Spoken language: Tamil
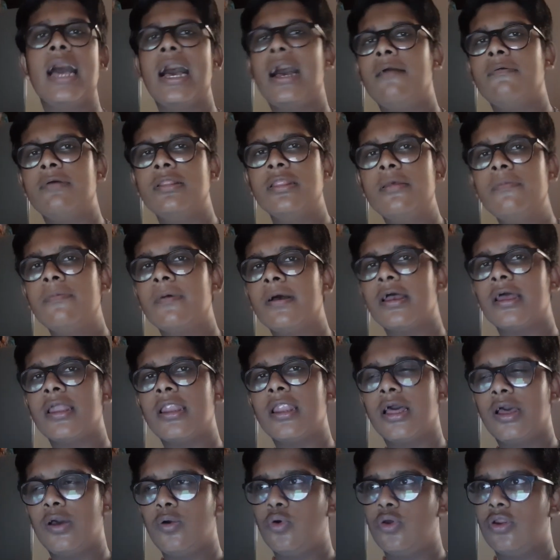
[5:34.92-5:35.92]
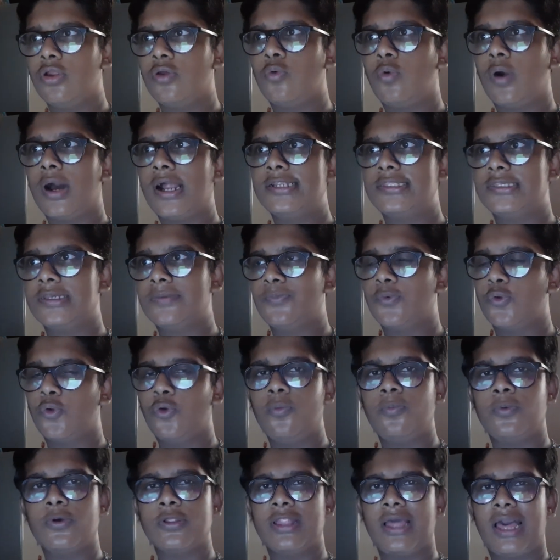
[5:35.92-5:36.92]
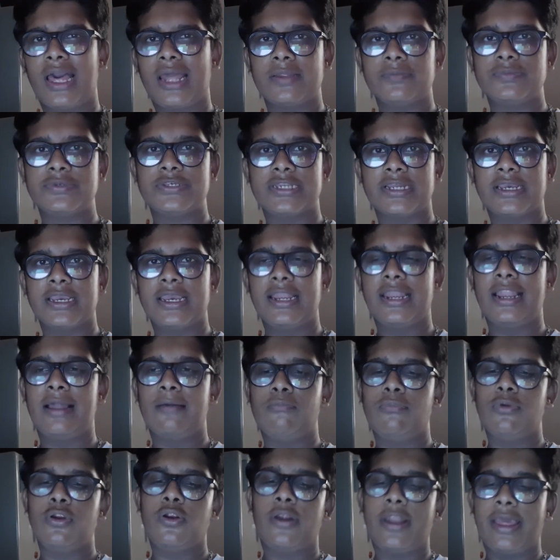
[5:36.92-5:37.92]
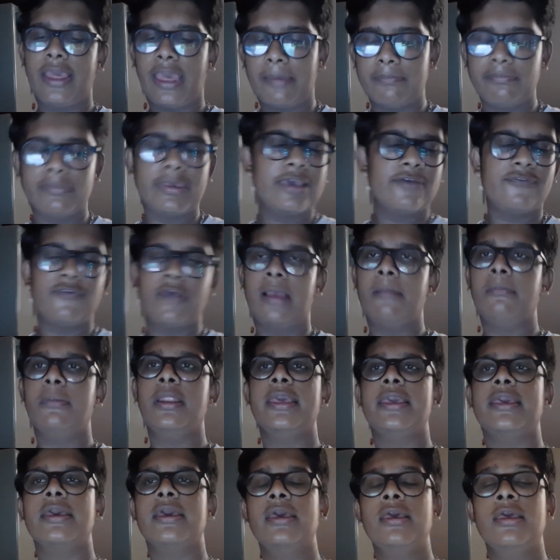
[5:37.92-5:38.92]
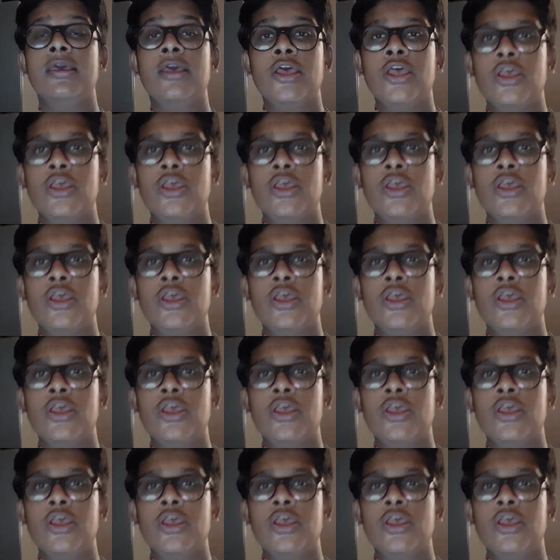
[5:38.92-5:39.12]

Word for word: நான் வந்து நான் ஒரு வாட்ஸ்அப் குரூப் வந்து ஆரம்பிச்சிருக்கேன் நம்மளோட எம்கே ஃபேமிலிக்கு